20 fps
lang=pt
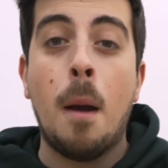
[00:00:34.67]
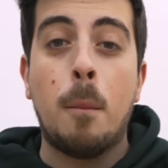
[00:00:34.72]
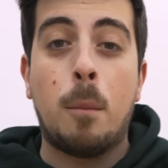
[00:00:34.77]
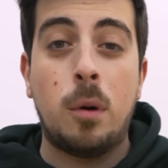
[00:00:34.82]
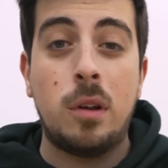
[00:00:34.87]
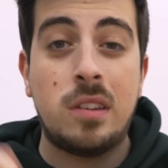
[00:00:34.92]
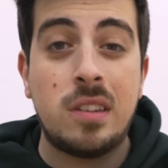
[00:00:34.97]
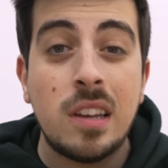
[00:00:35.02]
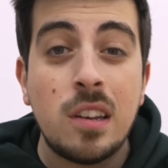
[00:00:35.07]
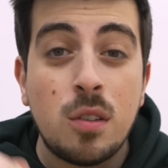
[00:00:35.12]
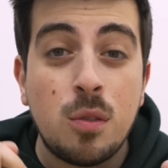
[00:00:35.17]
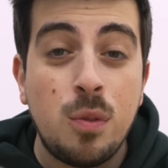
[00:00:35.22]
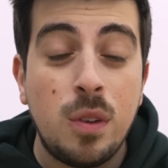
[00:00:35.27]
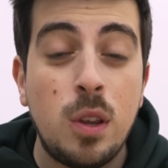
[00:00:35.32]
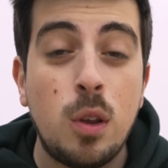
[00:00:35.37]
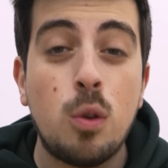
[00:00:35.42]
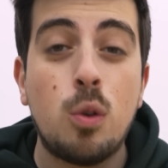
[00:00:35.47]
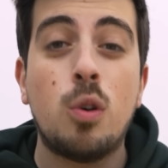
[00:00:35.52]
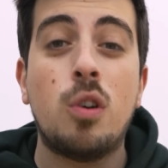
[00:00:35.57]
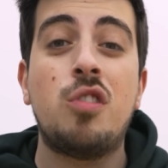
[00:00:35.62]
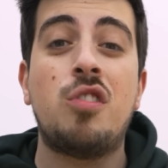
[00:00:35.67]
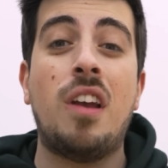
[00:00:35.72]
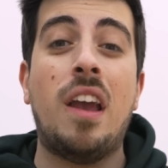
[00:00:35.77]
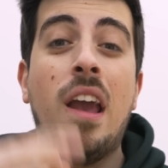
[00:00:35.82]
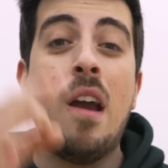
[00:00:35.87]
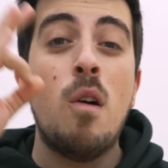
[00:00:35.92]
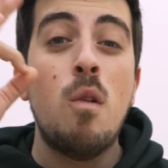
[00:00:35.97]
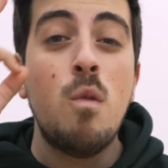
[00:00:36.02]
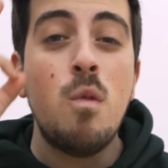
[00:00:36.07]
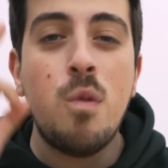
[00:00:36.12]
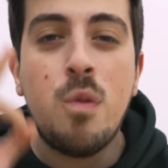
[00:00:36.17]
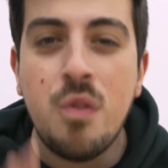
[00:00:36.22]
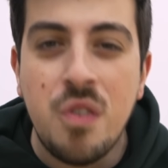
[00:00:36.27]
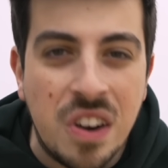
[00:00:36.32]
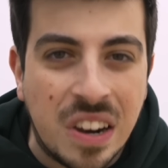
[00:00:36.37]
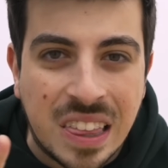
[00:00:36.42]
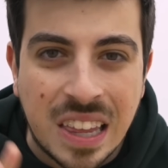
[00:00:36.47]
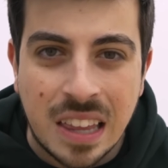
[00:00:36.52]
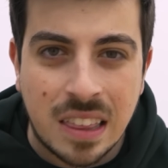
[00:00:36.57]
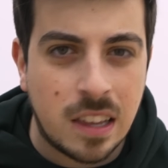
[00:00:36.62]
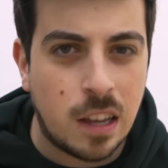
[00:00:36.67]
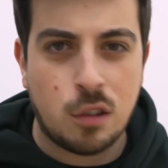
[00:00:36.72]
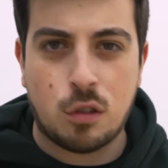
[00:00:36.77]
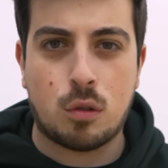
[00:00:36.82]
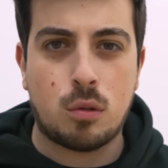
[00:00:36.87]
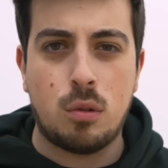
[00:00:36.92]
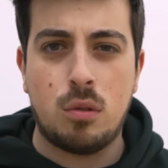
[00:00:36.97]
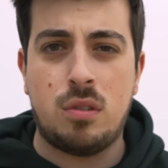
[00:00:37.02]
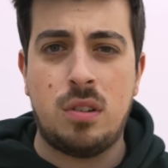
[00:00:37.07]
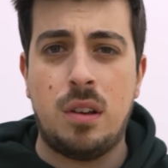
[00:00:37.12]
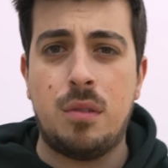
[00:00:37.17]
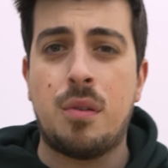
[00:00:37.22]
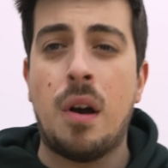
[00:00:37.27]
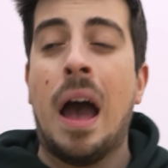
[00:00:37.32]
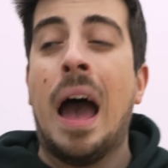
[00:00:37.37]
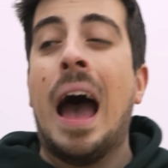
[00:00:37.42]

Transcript: Pois este vídeo de hoje é um verdadeiro exclusivo.